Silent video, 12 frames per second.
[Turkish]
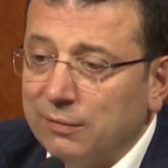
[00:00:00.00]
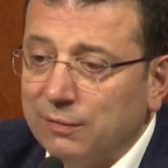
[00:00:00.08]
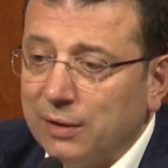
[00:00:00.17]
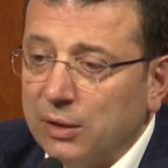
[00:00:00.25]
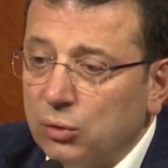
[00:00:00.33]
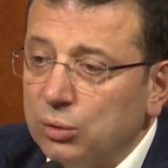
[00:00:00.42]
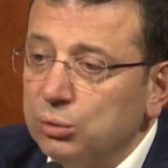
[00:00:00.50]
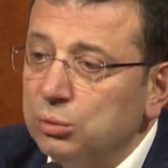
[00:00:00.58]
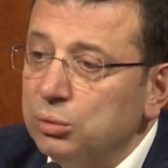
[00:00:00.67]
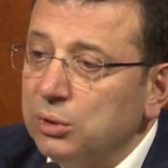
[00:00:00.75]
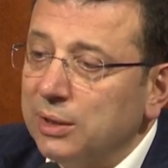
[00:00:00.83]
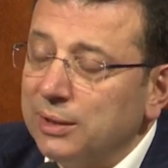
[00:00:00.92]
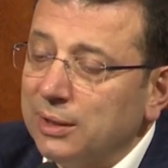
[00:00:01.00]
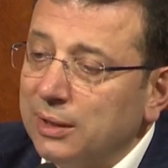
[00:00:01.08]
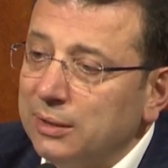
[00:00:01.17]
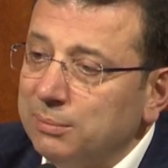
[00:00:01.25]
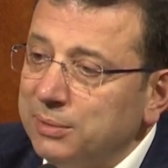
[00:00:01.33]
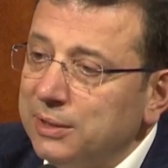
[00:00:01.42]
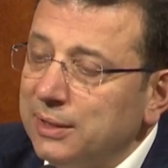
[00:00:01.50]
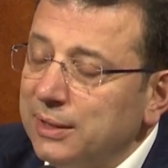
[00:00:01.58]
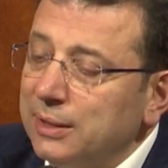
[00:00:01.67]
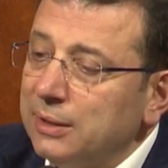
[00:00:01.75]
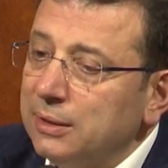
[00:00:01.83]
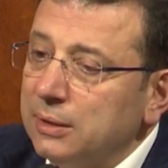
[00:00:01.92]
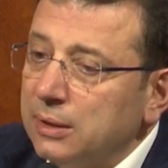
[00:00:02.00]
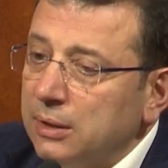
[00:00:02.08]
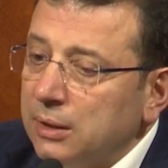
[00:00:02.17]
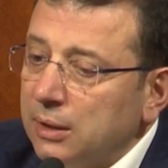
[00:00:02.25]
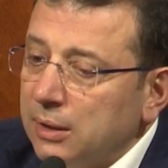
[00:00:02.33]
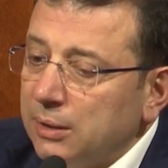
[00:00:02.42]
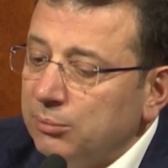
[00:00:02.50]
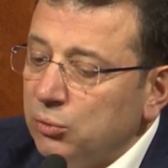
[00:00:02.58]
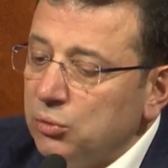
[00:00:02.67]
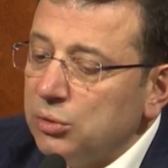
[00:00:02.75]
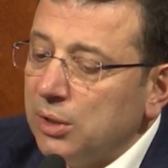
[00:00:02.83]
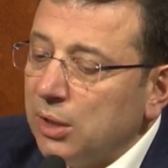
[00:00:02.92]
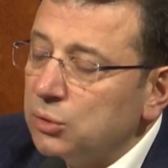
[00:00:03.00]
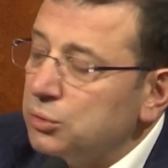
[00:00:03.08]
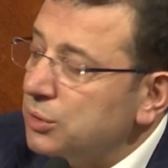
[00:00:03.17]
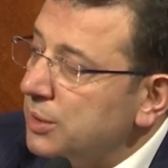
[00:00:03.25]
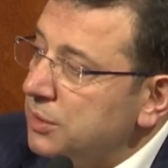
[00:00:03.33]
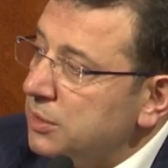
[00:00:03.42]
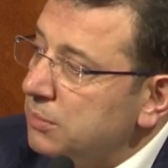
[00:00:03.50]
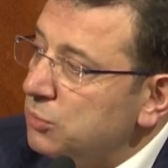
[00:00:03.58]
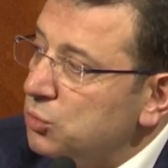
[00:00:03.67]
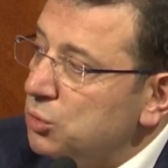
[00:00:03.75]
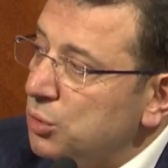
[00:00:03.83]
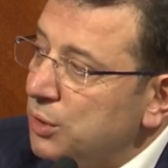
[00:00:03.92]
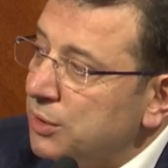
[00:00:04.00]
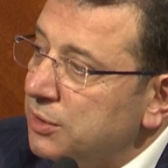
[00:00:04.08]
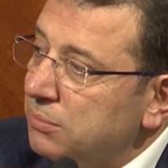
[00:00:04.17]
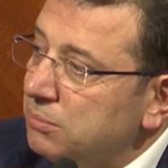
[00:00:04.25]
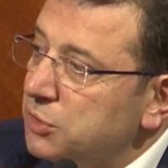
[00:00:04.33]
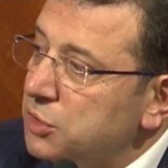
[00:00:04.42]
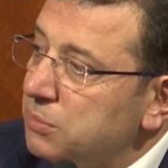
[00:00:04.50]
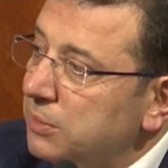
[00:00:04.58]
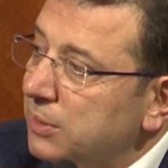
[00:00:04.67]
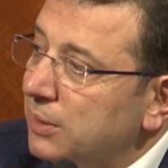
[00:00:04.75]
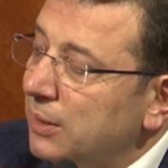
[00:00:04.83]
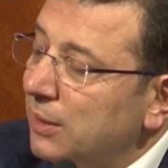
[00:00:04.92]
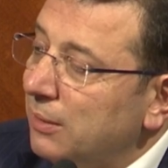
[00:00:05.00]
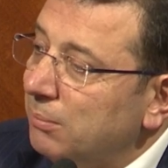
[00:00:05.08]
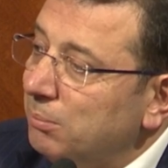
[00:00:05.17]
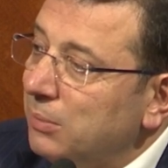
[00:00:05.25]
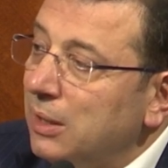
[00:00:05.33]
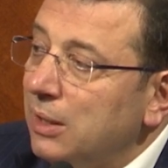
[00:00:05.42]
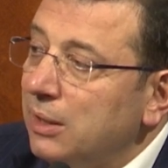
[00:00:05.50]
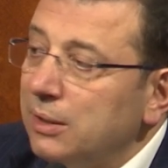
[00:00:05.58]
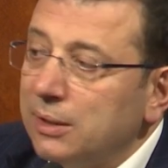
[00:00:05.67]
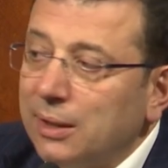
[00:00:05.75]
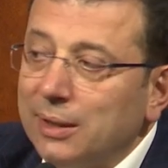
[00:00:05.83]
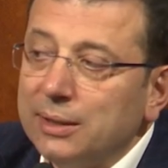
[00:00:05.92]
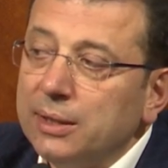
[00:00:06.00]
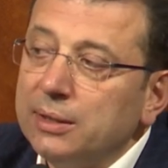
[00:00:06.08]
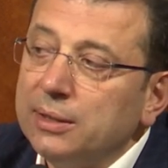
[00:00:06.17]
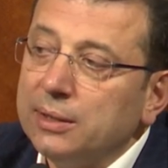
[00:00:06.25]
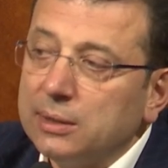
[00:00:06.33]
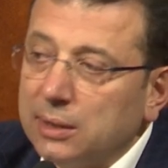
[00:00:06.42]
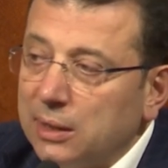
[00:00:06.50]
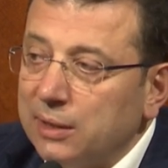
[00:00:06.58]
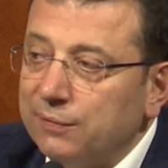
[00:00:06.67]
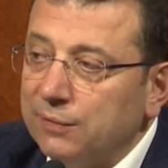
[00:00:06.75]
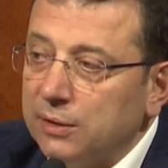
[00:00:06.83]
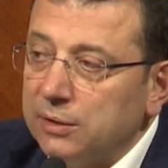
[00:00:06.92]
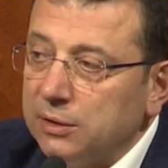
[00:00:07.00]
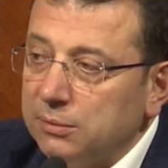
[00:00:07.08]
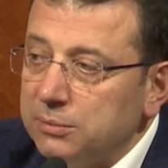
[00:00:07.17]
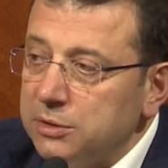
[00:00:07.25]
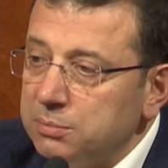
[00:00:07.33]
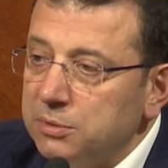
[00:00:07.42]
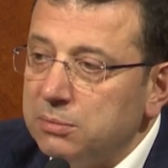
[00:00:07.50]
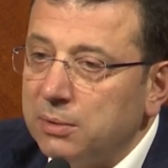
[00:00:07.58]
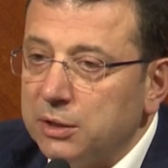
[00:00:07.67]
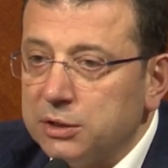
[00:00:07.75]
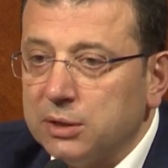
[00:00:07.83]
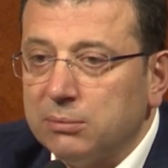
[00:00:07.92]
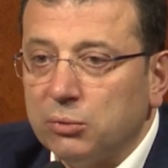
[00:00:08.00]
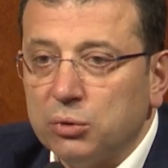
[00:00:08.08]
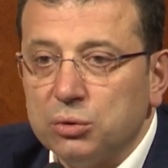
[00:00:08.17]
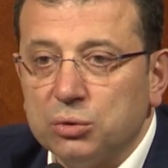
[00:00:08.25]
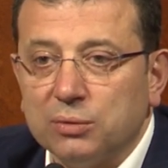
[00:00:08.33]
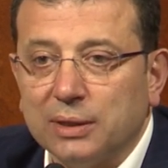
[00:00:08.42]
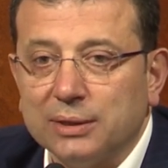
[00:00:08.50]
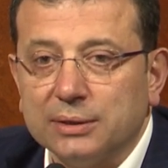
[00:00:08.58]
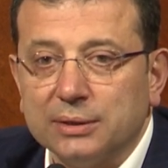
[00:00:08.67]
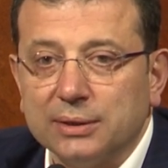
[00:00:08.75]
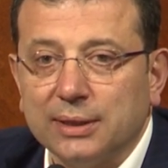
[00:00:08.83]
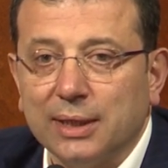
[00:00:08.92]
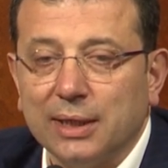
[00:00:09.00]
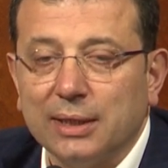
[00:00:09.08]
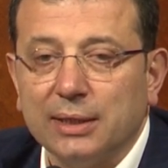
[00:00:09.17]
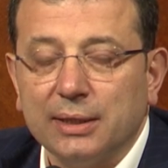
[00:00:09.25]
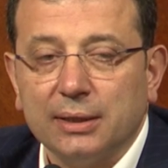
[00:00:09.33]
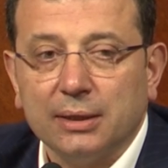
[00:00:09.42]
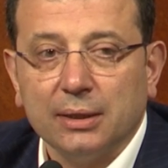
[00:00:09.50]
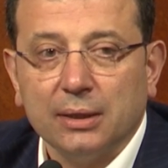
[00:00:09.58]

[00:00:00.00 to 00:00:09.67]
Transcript: var olduğu kadar bir de bugün arzu ettiğimiz yönetim biçiminde milli irade diye tariflediğimiz bir başka boyutu var. Yani